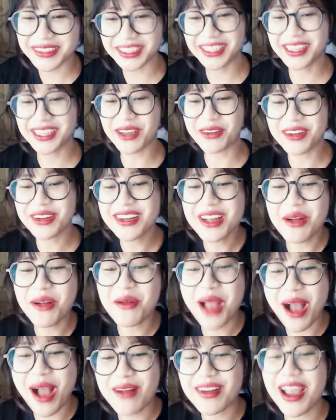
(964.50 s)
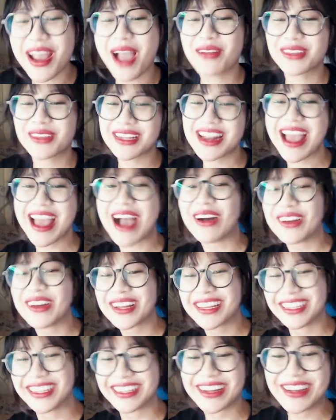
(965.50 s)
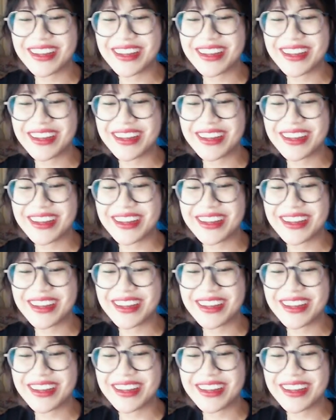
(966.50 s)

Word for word: kiểu cứ ngáo ngáo ngáo thế nào ấy tôi